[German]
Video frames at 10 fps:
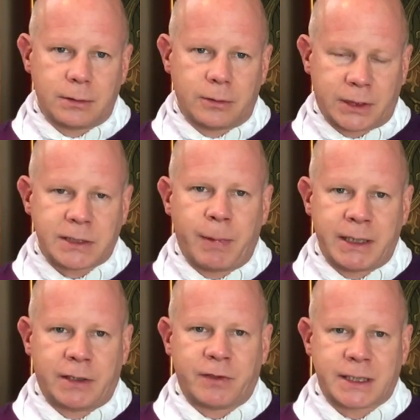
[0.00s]
Und das
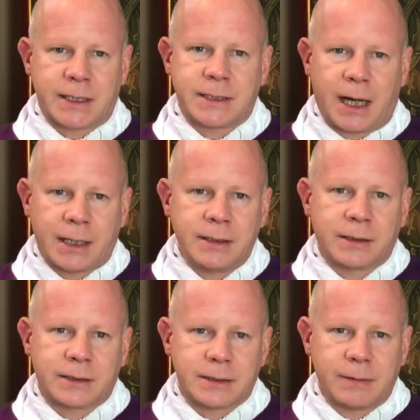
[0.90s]
meint etwas ganz
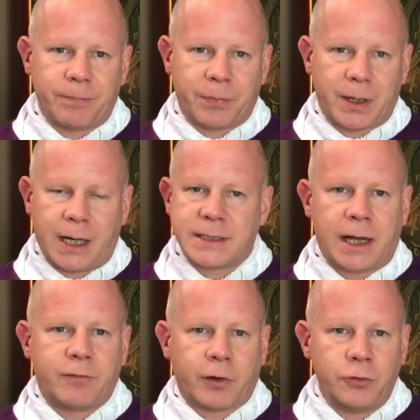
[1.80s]
anderes als
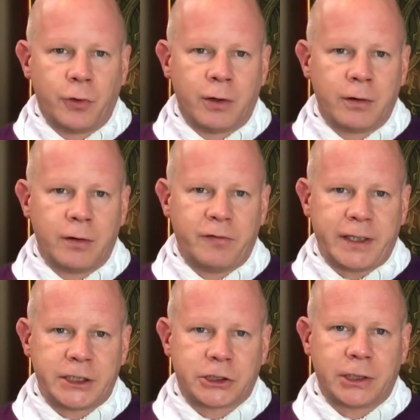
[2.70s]
einfach nur
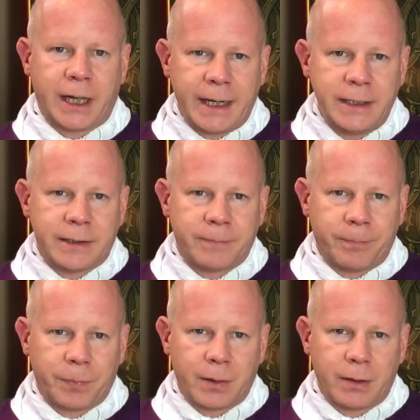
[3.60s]
fettisch, Ende.
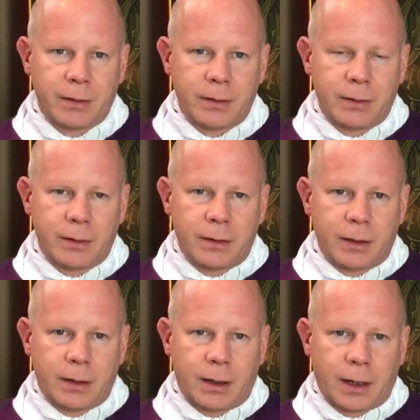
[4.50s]

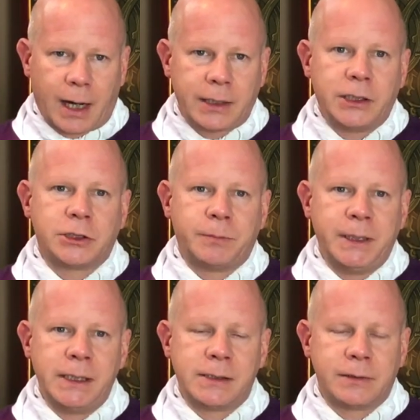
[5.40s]

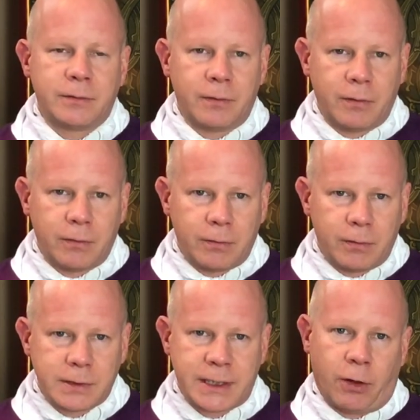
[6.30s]
Angespielt,
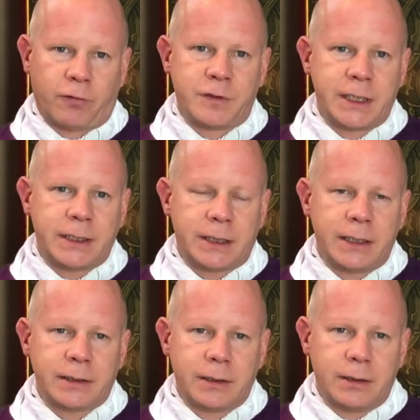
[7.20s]
sehr
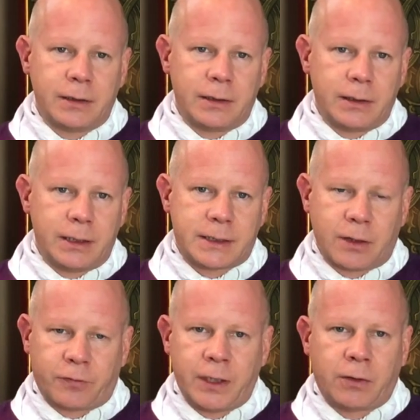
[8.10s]
offensichtlich, ist
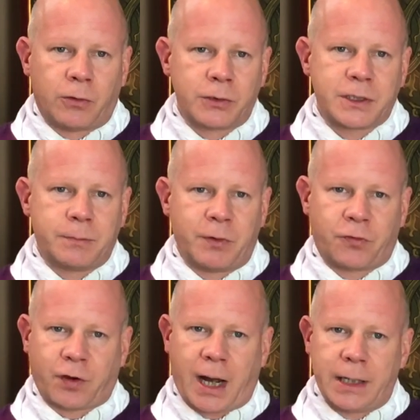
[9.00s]
auf die große
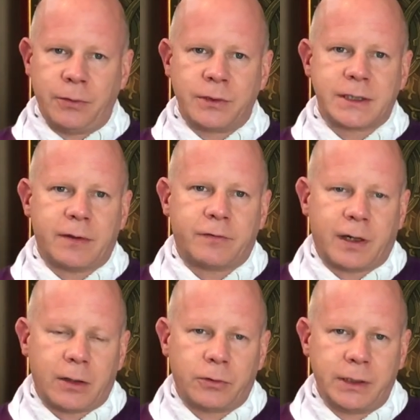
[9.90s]

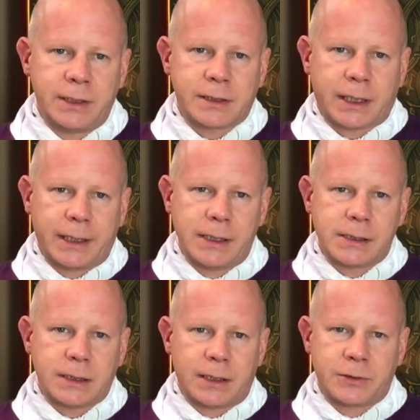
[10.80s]
Befreiungserfahrung
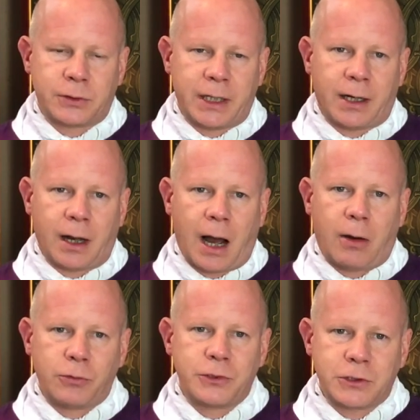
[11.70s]
Israels, also der
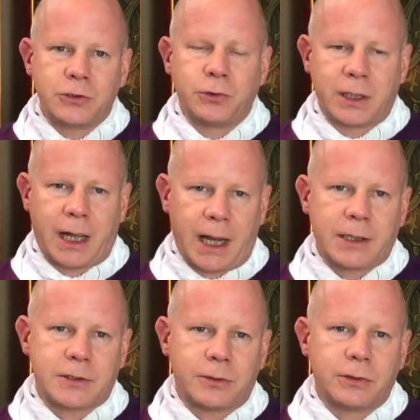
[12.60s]
Auszug, der
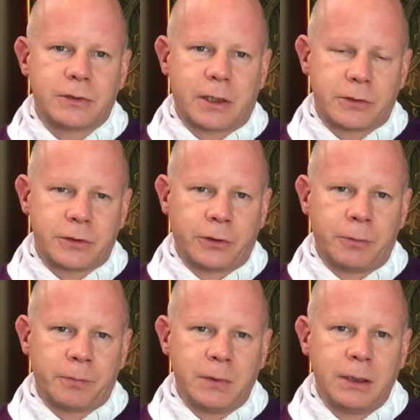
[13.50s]
Exodus aus
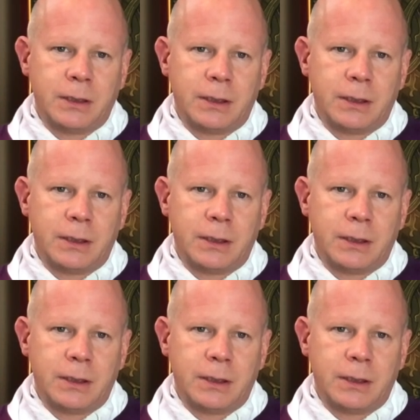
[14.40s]
Ägypten.